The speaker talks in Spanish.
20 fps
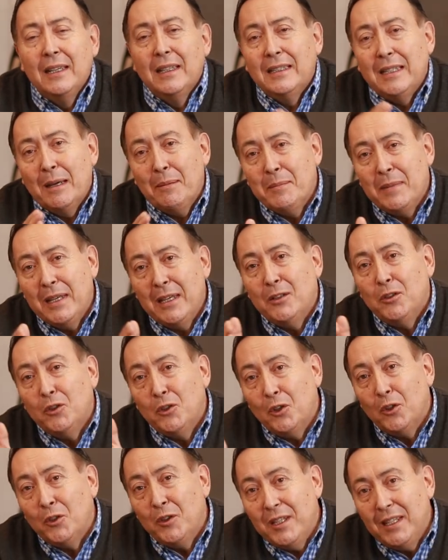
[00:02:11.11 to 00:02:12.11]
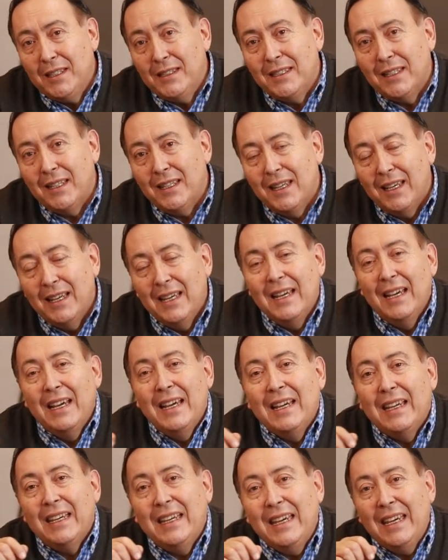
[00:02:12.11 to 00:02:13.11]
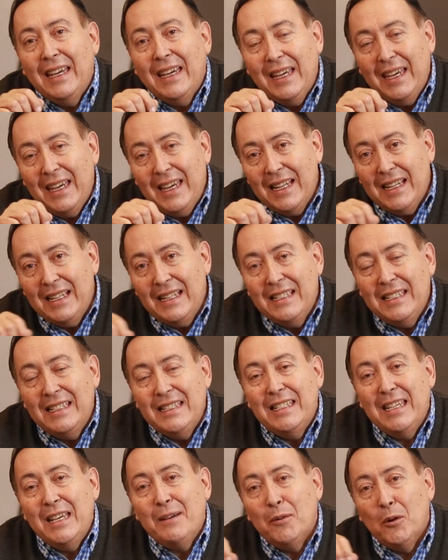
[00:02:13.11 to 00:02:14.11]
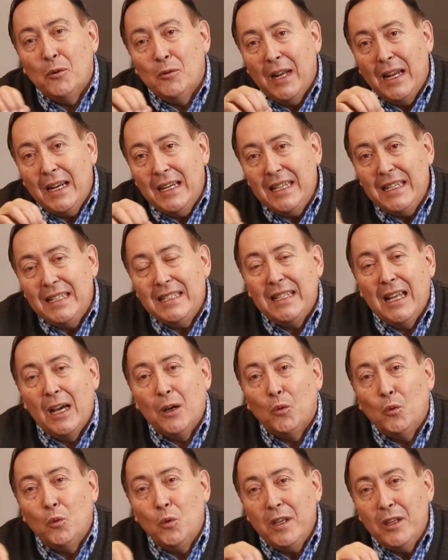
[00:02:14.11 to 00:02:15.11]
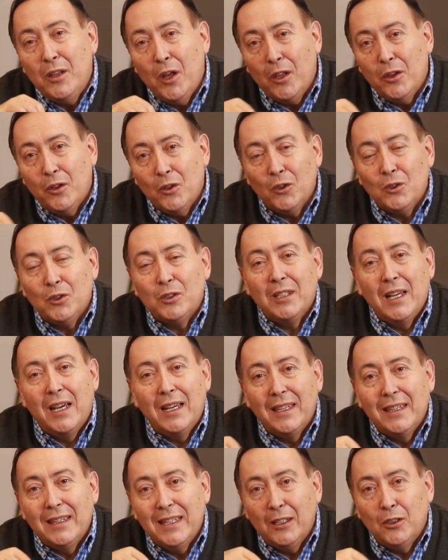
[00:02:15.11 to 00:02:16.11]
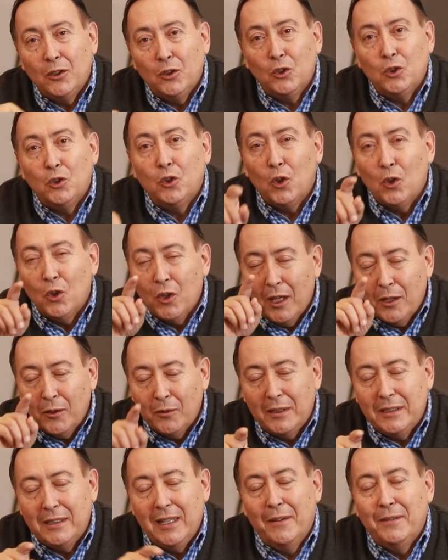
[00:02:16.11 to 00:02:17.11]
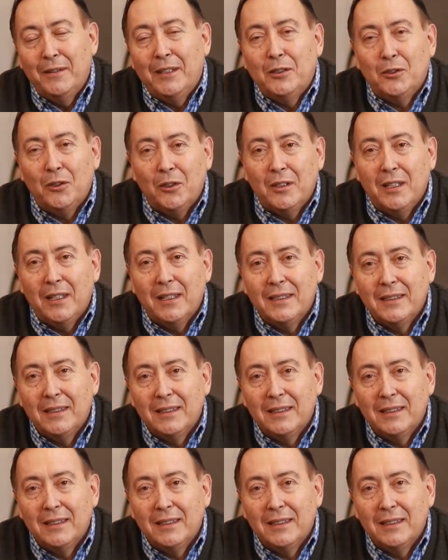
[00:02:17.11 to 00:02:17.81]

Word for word: también Dios dice que Él lleva una lista cuidadosa de todas nuestras victorias.